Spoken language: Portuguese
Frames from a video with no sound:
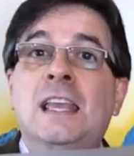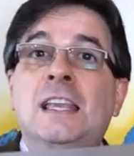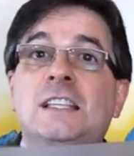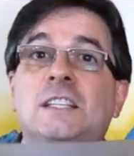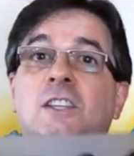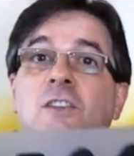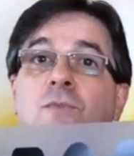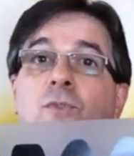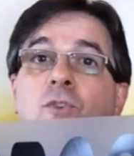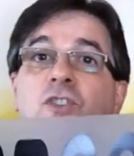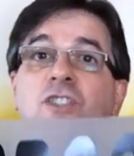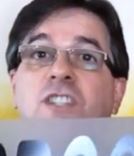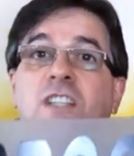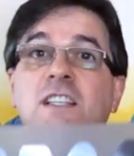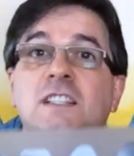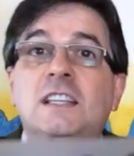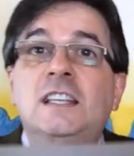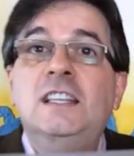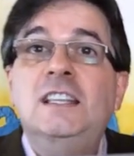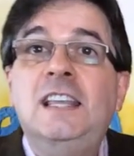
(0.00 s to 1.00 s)
Se
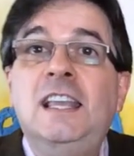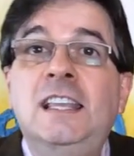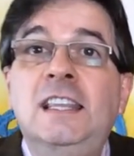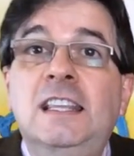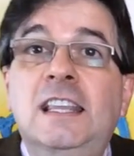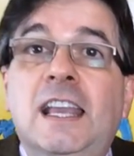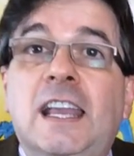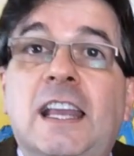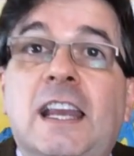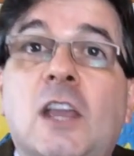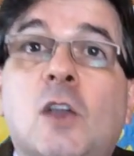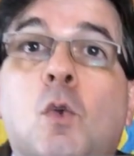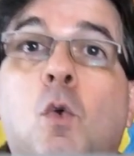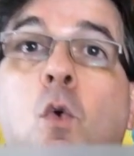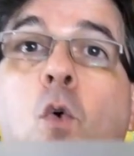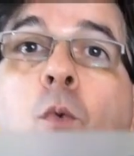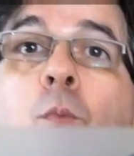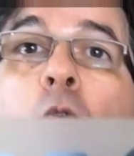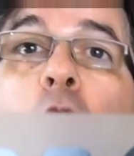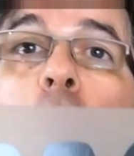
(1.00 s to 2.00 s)
vocês entenderem
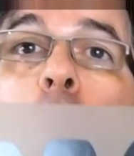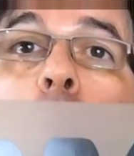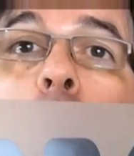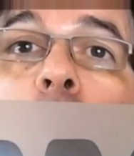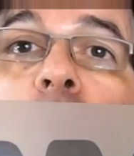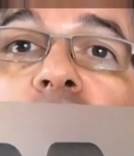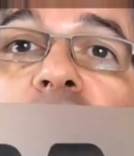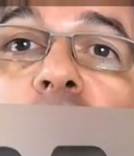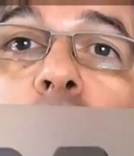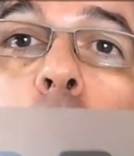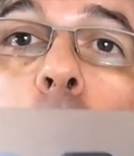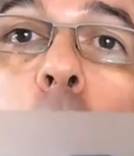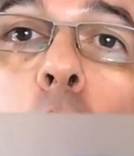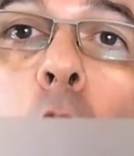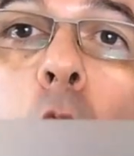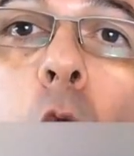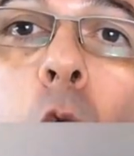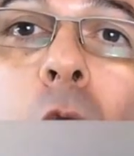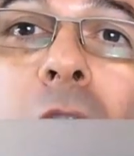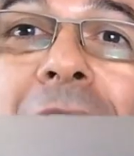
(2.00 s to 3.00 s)
como que eu consigo
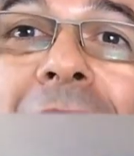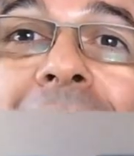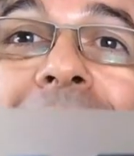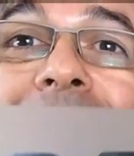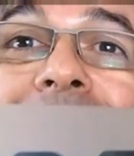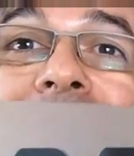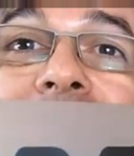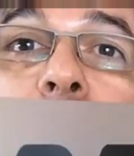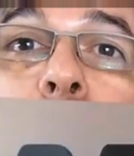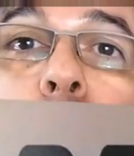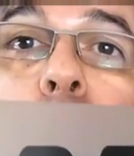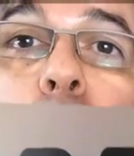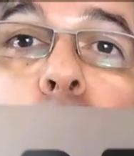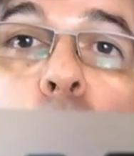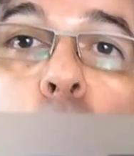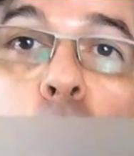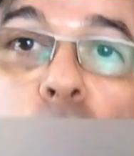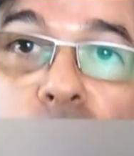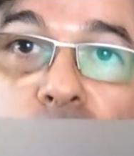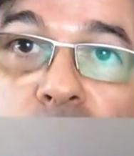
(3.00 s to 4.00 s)
colocar esse
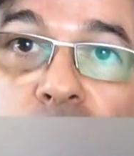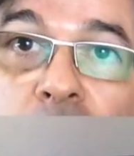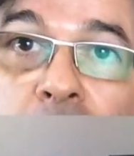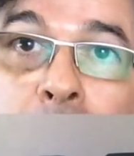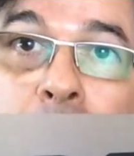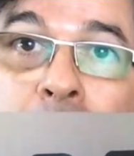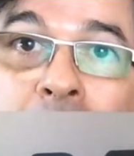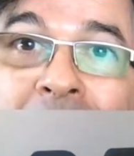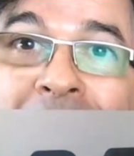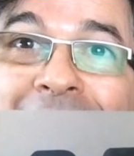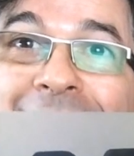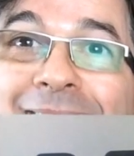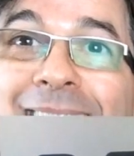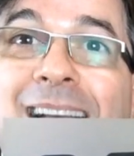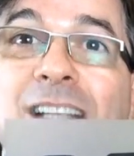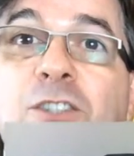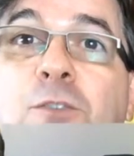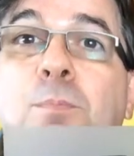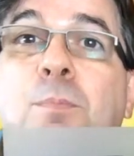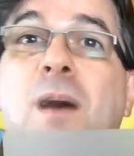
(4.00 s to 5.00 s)
proof
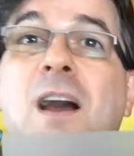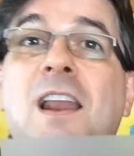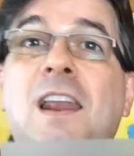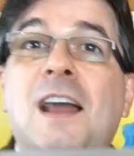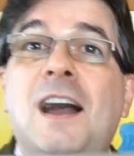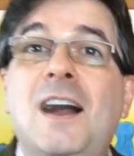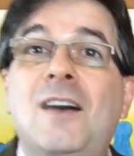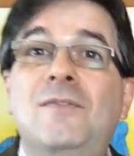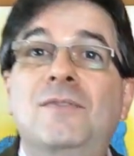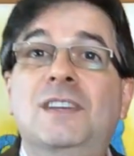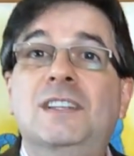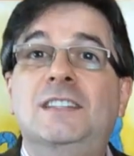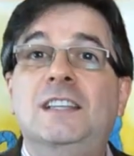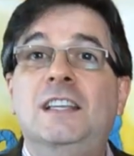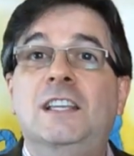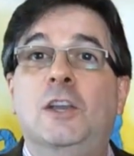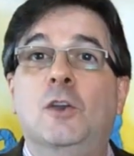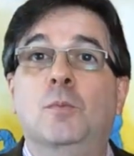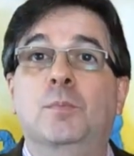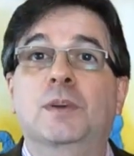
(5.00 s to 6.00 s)
nas palavras
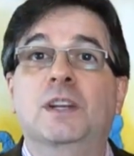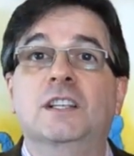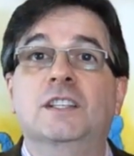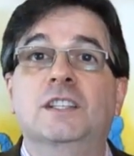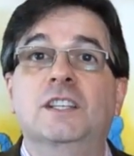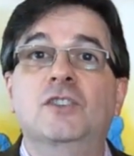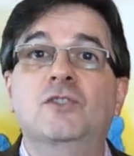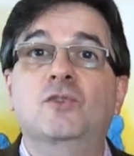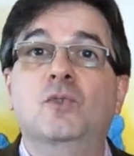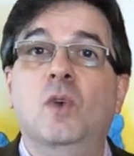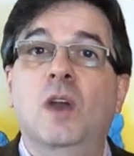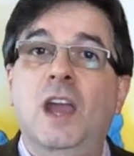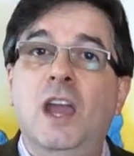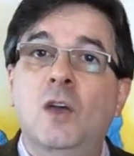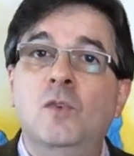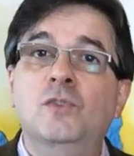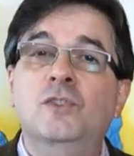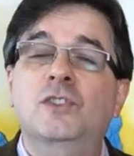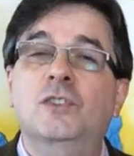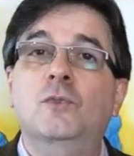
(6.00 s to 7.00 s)
em que eu preciso, é
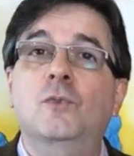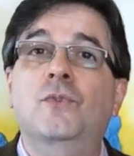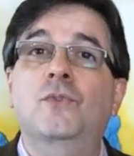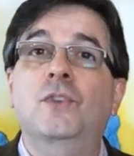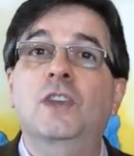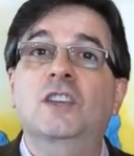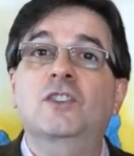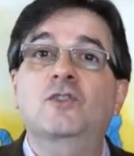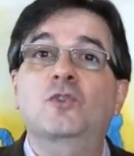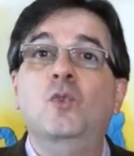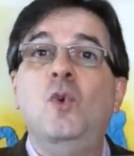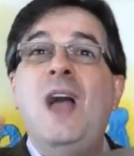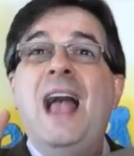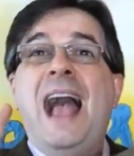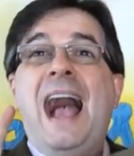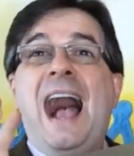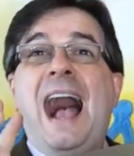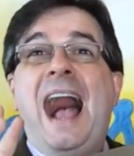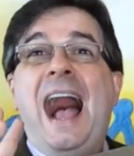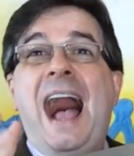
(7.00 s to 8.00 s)
um sufixo
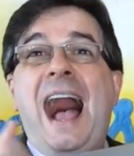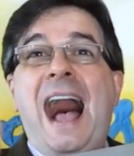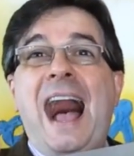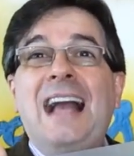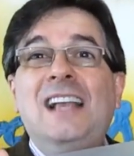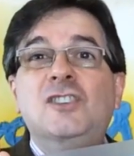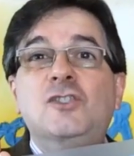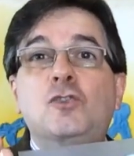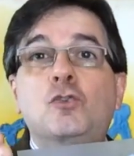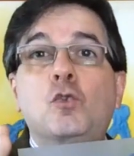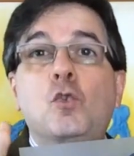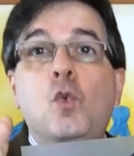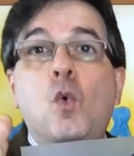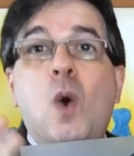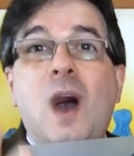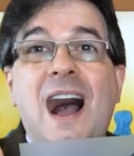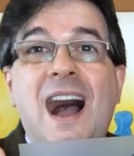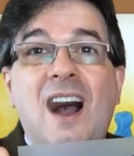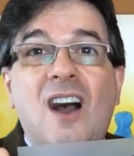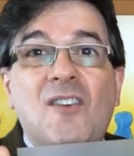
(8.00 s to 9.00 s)

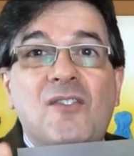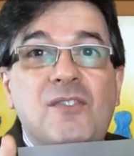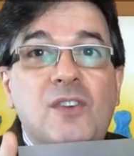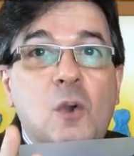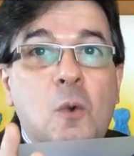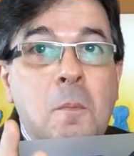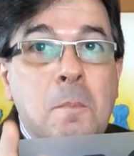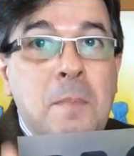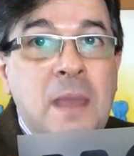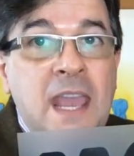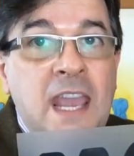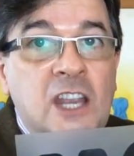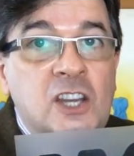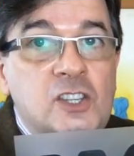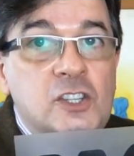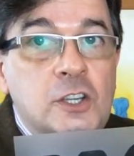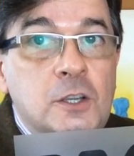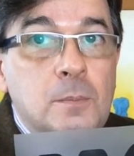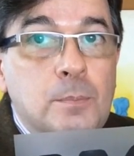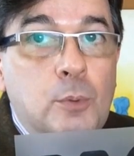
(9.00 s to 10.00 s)

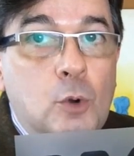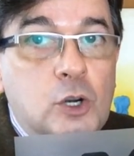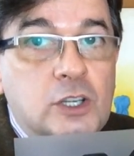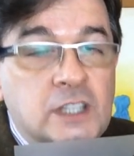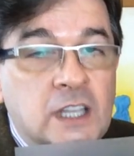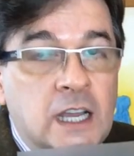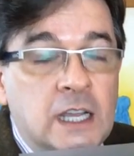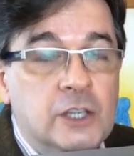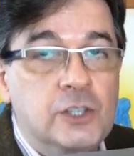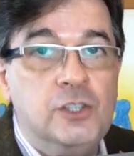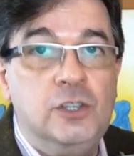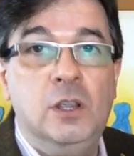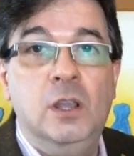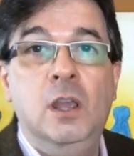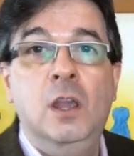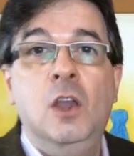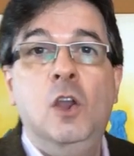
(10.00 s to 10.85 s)
razoavelmente importante.